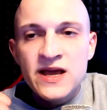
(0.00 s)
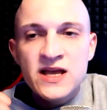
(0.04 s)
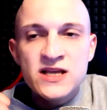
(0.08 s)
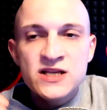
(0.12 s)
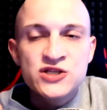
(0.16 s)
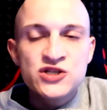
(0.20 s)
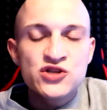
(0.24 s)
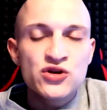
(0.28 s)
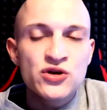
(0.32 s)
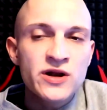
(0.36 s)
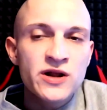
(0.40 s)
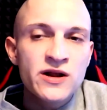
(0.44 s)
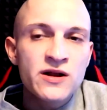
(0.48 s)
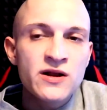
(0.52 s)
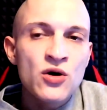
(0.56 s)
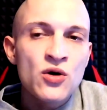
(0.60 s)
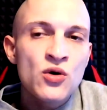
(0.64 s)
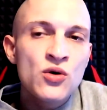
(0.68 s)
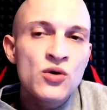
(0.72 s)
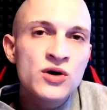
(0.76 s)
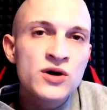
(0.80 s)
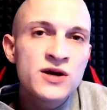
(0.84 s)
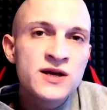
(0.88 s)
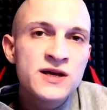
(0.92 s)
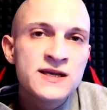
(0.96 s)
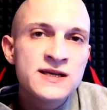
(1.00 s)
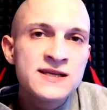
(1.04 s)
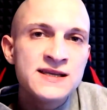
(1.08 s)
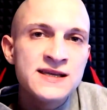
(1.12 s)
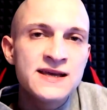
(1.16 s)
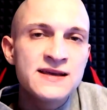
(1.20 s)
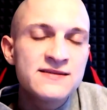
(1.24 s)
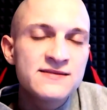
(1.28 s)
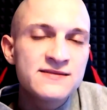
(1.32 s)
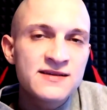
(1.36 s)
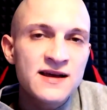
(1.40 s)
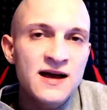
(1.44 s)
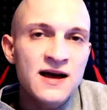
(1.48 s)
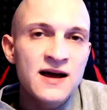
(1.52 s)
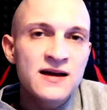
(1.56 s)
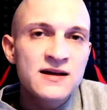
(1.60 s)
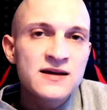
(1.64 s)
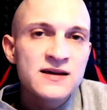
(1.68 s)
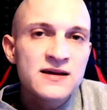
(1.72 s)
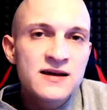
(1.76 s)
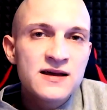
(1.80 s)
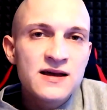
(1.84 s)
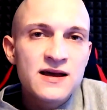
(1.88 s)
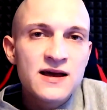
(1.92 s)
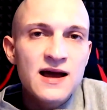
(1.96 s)
sondern auch jeden
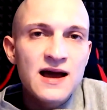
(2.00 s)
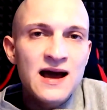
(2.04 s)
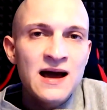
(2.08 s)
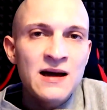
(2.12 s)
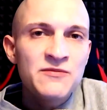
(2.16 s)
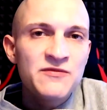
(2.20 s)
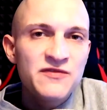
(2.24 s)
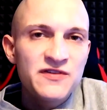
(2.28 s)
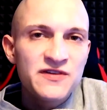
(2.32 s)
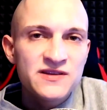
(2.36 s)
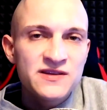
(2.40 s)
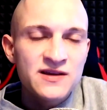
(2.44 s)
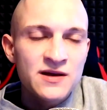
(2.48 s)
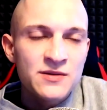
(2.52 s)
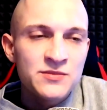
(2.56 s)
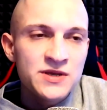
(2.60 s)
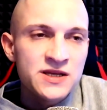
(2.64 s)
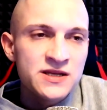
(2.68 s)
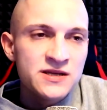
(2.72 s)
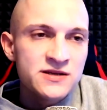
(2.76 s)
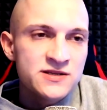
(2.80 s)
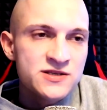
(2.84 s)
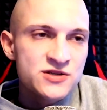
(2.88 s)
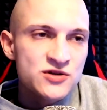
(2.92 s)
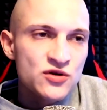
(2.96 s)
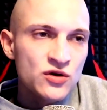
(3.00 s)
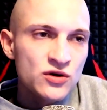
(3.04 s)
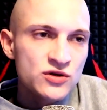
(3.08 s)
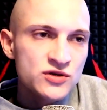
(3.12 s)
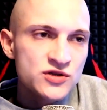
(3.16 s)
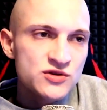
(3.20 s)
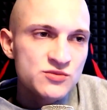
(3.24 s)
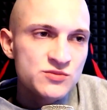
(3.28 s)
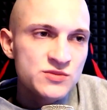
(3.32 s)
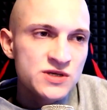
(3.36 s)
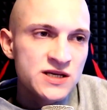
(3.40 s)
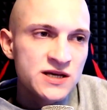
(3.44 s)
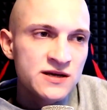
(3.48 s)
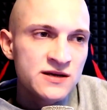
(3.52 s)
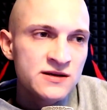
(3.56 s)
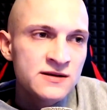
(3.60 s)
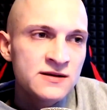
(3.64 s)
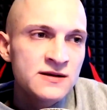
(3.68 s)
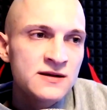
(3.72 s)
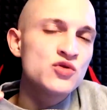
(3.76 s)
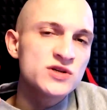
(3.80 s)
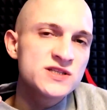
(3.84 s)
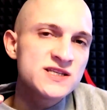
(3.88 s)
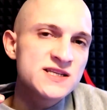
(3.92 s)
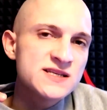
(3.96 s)
Tag Amphetamine zu konsumieren.
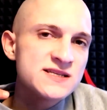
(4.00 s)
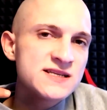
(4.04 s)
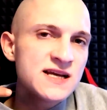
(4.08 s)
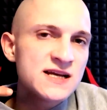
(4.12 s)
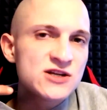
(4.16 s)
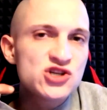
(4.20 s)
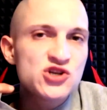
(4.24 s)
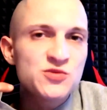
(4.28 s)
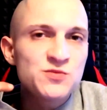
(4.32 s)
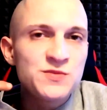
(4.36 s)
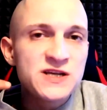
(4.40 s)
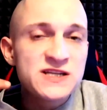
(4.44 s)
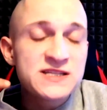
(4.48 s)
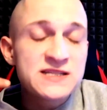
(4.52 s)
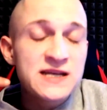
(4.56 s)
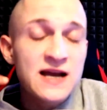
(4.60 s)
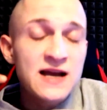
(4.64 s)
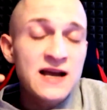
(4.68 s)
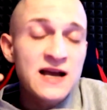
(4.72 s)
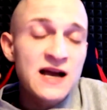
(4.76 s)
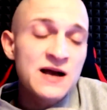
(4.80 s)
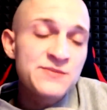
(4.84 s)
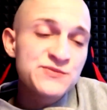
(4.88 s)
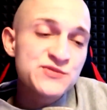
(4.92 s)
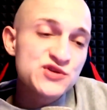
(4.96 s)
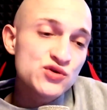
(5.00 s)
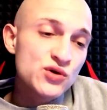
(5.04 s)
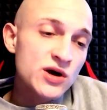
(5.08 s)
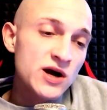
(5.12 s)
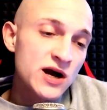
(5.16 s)
Kurze Zeit später kam sogar